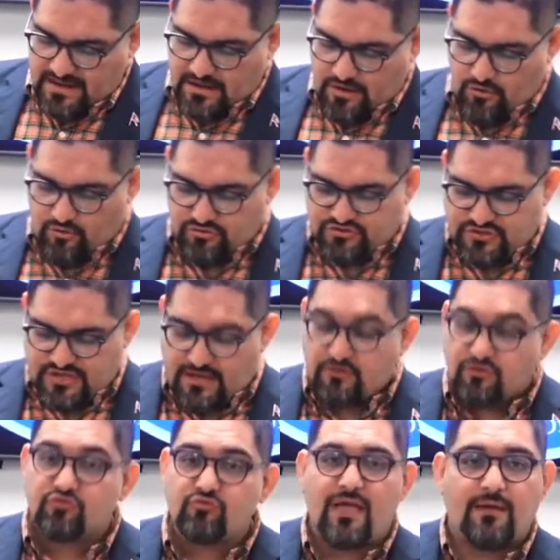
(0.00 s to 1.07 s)
los cielos
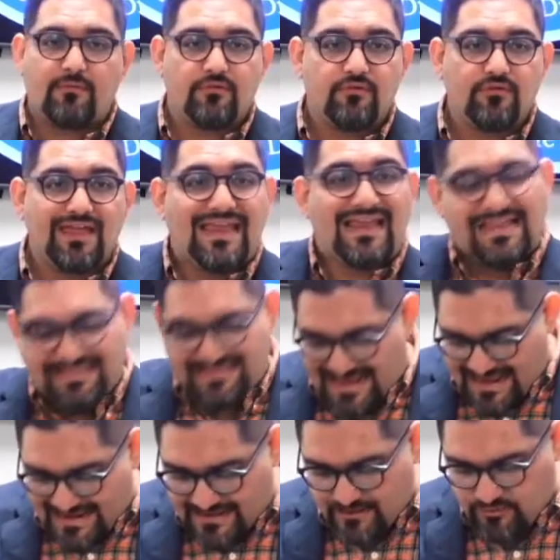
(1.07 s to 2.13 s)
nuevos y la
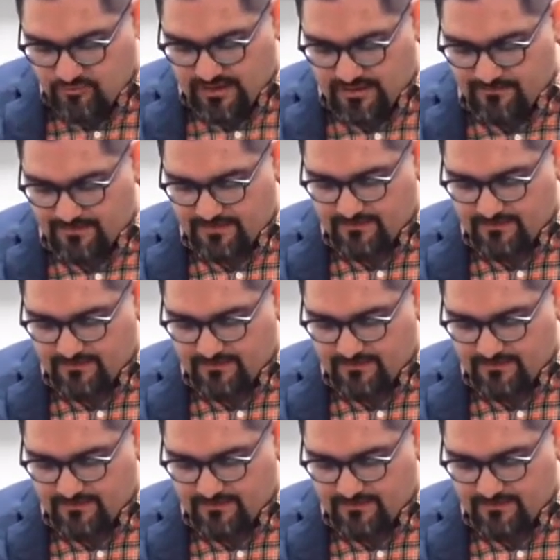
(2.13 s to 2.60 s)
tierra nueva,